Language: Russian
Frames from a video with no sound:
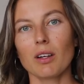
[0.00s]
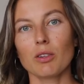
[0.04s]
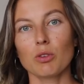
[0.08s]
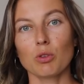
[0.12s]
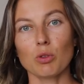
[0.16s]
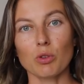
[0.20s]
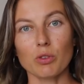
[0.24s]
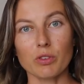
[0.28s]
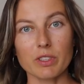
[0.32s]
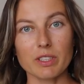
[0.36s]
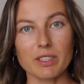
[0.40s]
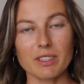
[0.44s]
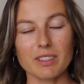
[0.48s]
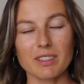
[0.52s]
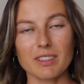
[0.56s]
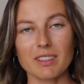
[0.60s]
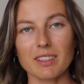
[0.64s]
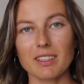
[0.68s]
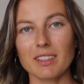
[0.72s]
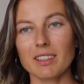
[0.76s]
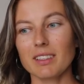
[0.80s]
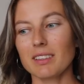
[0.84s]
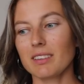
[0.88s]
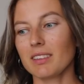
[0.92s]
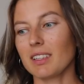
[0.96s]

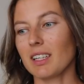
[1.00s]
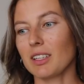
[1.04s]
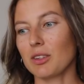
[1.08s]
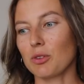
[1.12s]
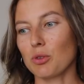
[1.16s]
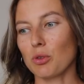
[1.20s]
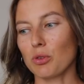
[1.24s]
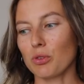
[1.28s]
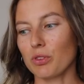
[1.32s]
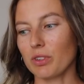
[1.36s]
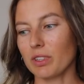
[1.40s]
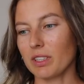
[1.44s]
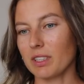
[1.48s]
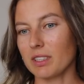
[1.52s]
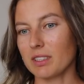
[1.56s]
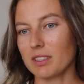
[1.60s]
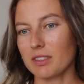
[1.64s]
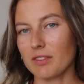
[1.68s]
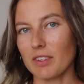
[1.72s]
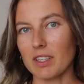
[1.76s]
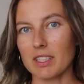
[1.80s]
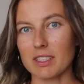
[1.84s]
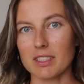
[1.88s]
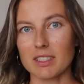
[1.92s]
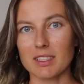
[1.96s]
новости, готовые
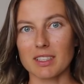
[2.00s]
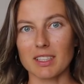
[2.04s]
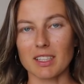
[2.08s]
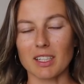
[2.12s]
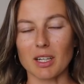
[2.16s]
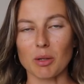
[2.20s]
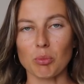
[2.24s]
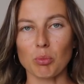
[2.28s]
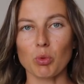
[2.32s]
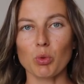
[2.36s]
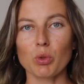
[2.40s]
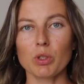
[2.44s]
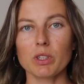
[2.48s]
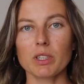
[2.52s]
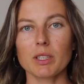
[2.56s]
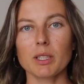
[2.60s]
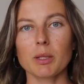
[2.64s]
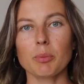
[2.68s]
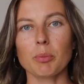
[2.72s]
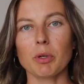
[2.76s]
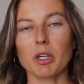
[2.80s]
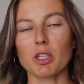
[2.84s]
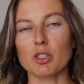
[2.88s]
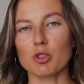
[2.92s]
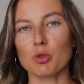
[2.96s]
связанные
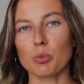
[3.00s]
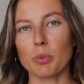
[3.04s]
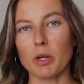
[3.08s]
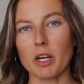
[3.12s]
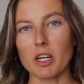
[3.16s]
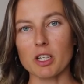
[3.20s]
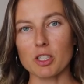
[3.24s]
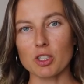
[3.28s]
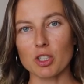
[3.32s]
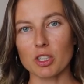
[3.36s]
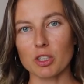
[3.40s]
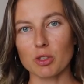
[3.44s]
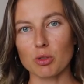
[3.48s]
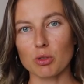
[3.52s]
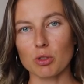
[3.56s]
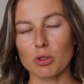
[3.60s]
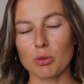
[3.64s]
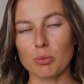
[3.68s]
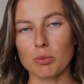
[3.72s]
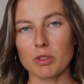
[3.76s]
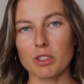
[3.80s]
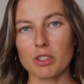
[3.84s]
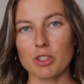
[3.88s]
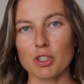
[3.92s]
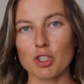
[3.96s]
работы, покажу пряжу,
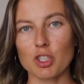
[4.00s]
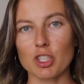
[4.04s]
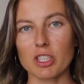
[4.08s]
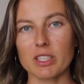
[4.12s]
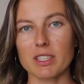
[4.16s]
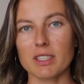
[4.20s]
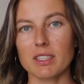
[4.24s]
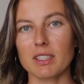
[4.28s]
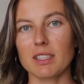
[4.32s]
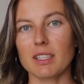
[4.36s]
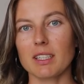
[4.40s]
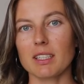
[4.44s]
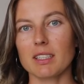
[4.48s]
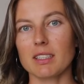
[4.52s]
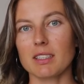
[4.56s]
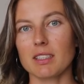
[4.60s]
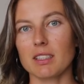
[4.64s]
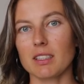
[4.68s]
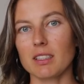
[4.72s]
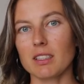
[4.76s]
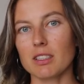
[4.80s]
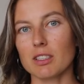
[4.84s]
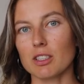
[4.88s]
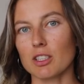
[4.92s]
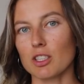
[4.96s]
которая у меня сейчас есть
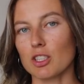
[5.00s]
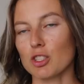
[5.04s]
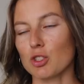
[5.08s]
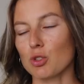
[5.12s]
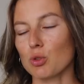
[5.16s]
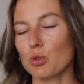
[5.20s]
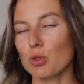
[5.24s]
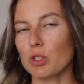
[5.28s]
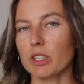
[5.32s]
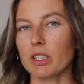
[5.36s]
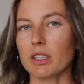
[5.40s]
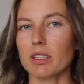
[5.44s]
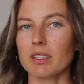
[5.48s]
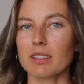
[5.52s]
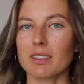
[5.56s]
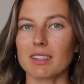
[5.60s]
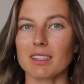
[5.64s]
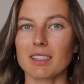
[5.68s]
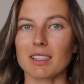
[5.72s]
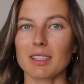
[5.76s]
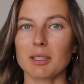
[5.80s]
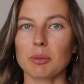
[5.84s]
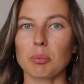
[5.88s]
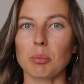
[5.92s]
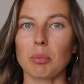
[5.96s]
и расскажу о
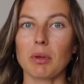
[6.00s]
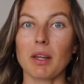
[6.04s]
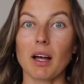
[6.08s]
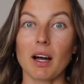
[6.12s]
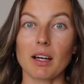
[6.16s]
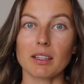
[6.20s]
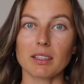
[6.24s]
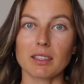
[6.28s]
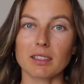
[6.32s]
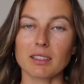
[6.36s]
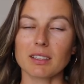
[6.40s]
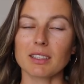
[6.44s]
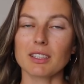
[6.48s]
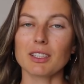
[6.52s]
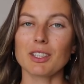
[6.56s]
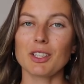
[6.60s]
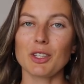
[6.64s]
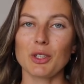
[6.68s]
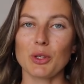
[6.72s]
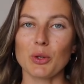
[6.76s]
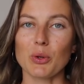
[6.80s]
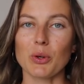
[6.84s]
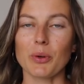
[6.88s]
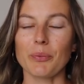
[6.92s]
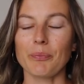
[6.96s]
некоторых планах на
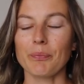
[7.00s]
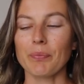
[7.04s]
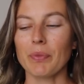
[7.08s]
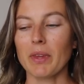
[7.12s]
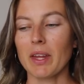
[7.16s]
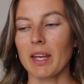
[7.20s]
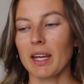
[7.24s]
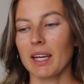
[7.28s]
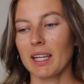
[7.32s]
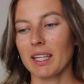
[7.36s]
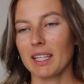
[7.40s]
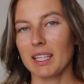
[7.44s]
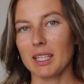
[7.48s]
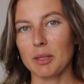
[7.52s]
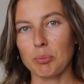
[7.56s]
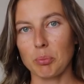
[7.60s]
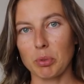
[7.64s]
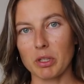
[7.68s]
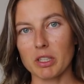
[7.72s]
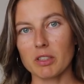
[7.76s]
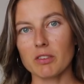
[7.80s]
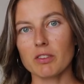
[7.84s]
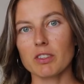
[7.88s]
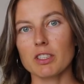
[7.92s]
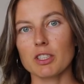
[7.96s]
нее. И
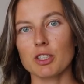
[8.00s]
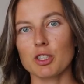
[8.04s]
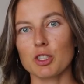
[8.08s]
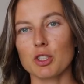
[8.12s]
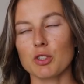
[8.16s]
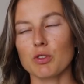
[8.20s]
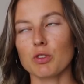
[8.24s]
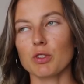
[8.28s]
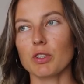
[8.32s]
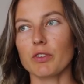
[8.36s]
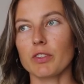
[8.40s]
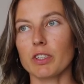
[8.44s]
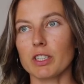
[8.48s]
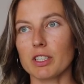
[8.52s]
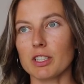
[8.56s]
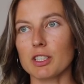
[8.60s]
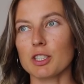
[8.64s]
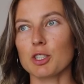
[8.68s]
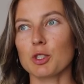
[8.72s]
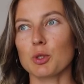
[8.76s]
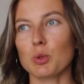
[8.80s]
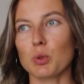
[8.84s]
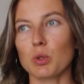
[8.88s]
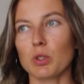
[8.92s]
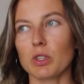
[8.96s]
первое, с чего, наверное,
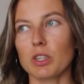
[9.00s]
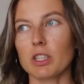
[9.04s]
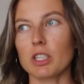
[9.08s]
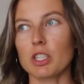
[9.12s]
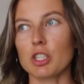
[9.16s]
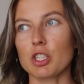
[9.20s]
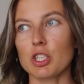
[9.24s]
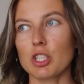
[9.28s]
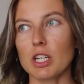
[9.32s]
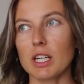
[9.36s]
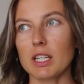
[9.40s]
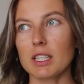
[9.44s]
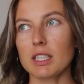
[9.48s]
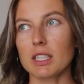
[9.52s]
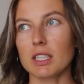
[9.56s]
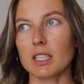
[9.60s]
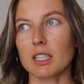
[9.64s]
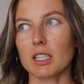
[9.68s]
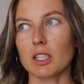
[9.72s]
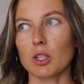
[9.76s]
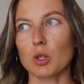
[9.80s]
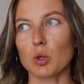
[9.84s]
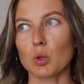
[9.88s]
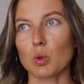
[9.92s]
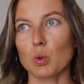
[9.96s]
стоит начать,
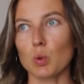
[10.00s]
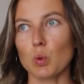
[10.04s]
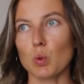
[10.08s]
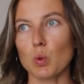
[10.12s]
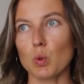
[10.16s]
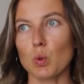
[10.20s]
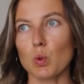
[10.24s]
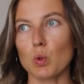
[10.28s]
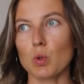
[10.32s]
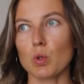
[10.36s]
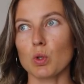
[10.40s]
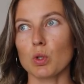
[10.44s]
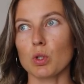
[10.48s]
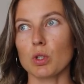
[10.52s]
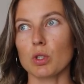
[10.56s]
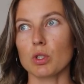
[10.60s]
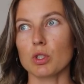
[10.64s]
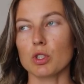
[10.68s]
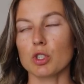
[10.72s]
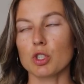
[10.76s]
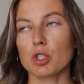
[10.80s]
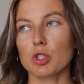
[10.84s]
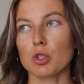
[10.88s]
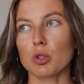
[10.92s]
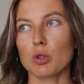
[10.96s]
это
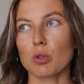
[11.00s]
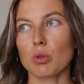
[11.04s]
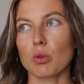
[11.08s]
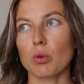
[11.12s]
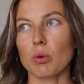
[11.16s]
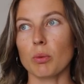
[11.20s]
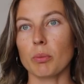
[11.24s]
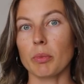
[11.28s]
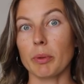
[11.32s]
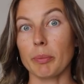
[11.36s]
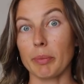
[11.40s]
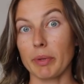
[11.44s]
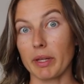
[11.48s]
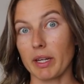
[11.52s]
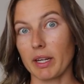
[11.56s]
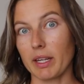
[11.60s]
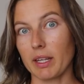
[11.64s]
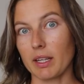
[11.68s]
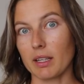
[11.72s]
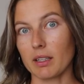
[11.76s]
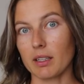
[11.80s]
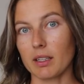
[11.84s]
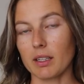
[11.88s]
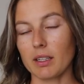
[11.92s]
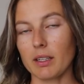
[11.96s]
то, что мы
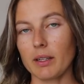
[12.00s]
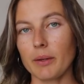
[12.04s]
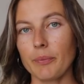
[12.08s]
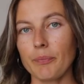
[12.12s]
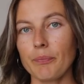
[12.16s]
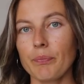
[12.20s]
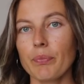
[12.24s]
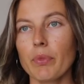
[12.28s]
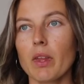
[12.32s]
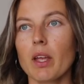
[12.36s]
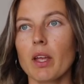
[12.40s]
переехали.